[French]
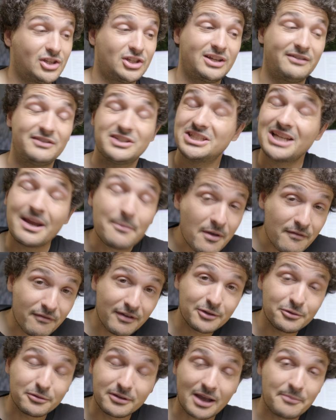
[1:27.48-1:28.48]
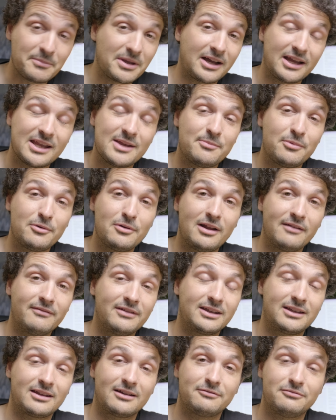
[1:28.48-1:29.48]
J'avais jamais fait de caméra épaule
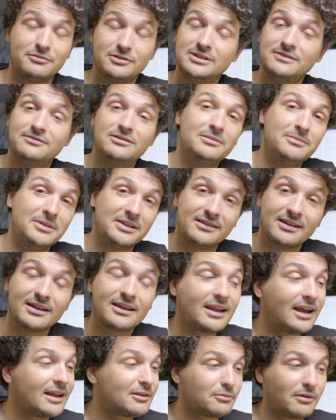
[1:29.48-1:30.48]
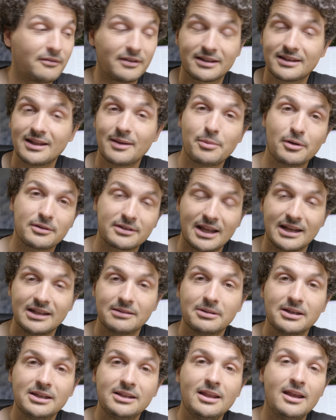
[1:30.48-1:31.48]
avec un Fujifilm XT4 ou avec n'importe quel
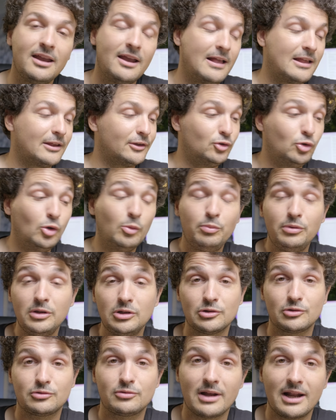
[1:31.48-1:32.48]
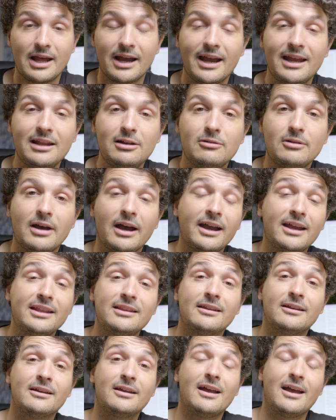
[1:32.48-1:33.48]
hybride depuis que je suis à la RAID. La
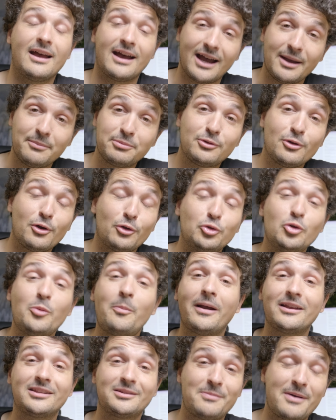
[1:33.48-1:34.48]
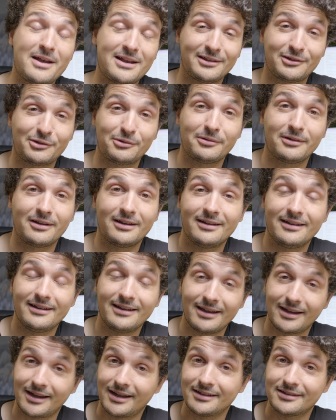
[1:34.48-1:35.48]
RAID Raptor ne passe pas sur un
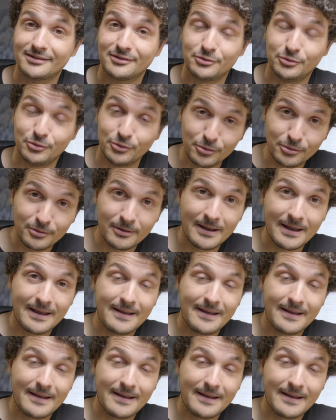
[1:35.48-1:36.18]
RS2